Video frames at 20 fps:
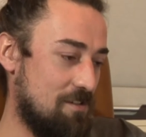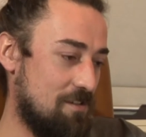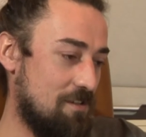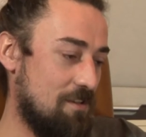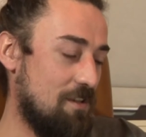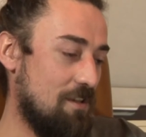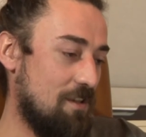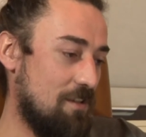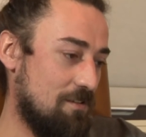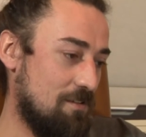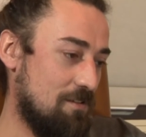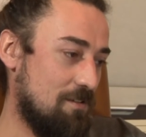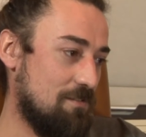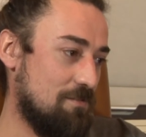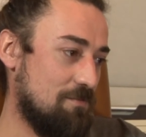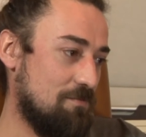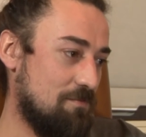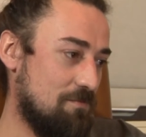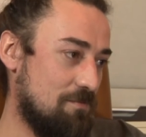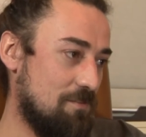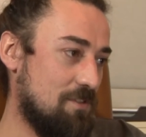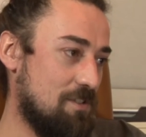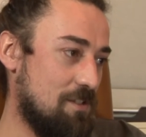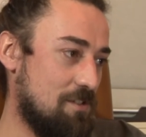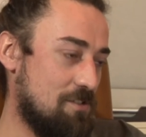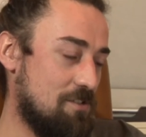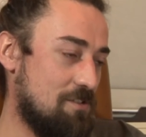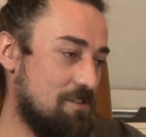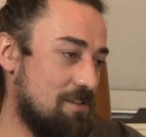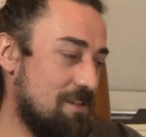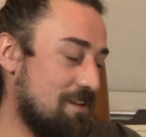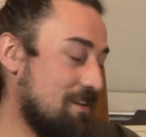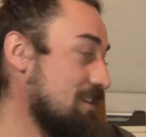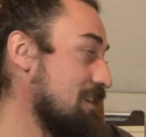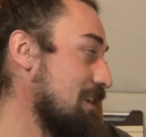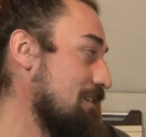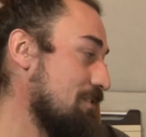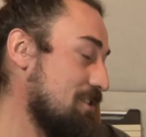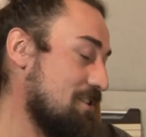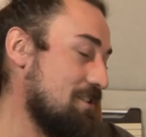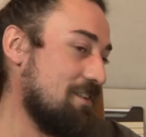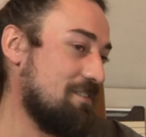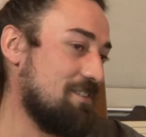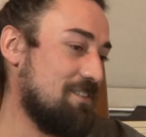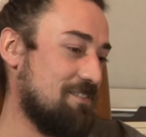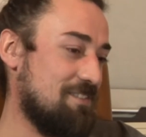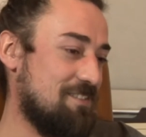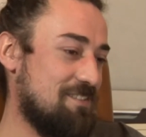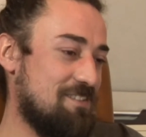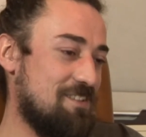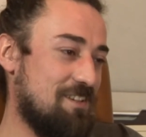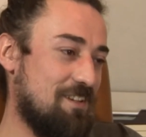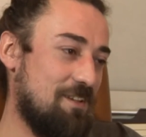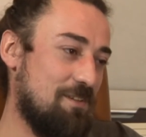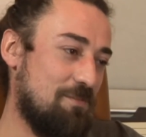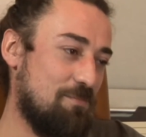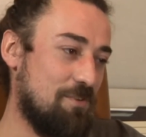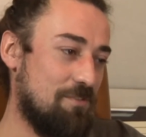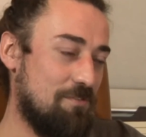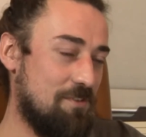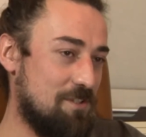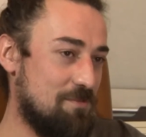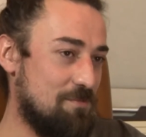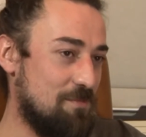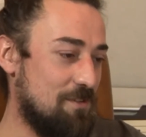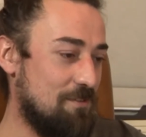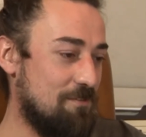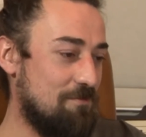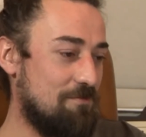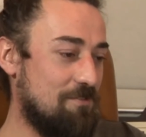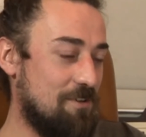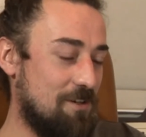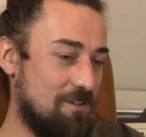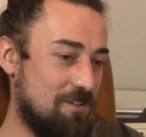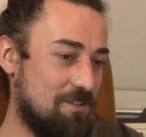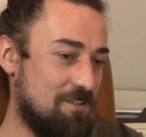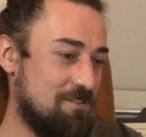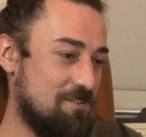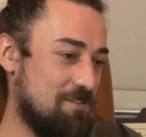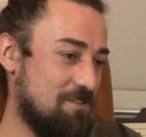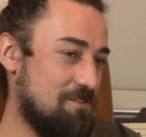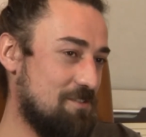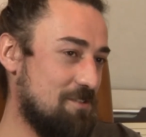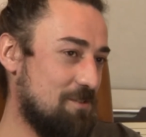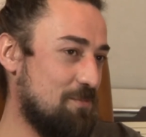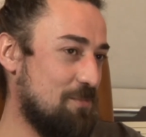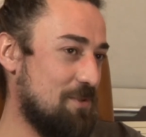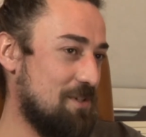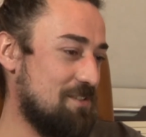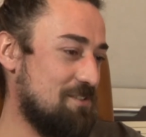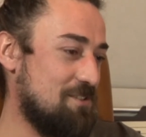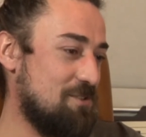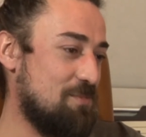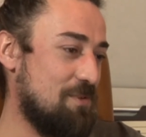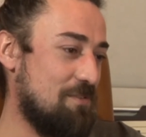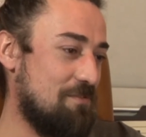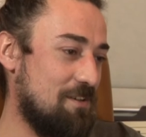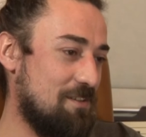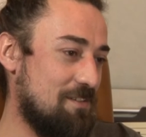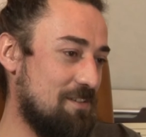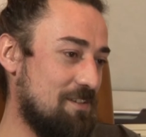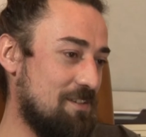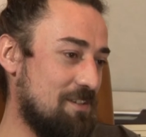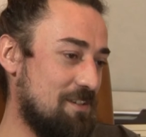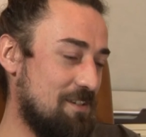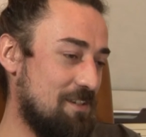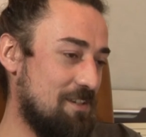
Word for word: no, no, też na klawiszach to jest taki powiedzmy folk, coś z tyłu poezji śpiewanej.